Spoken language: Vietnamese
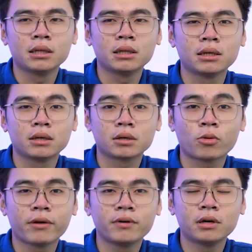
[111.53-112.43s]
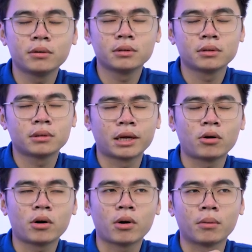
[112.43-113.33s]
thì driver này
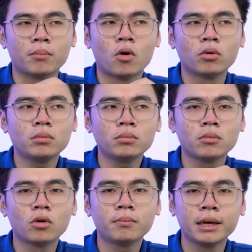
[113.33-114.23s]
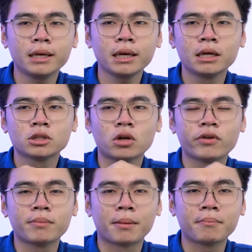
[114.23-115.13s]
nọ khoảng bốn bốn mấy ấy, sau
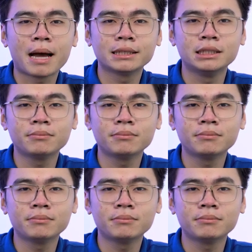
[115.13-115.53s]
phiên bản ba